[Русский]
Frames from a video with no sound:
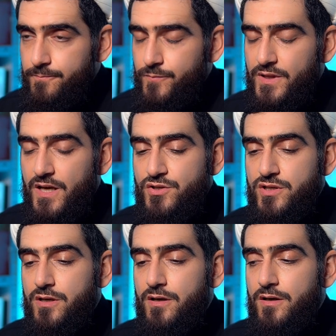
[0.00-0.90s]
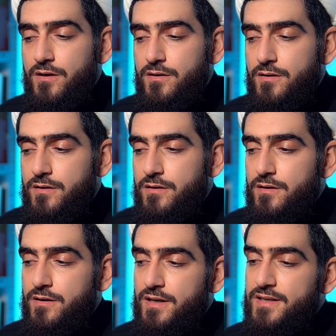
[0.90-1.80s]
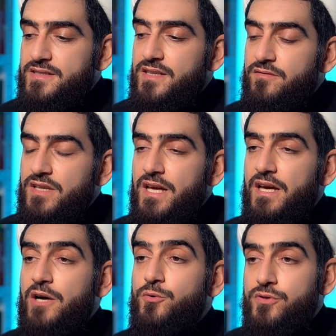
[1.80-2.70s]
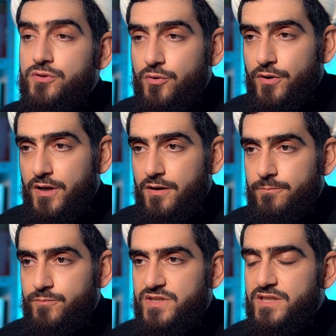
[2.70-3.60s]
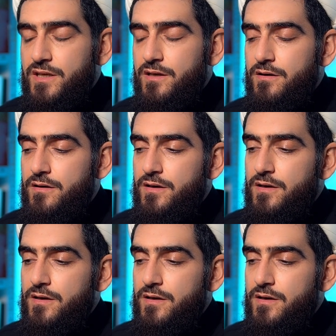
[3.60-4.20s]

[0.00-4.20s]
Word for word: наша основная аудитория, те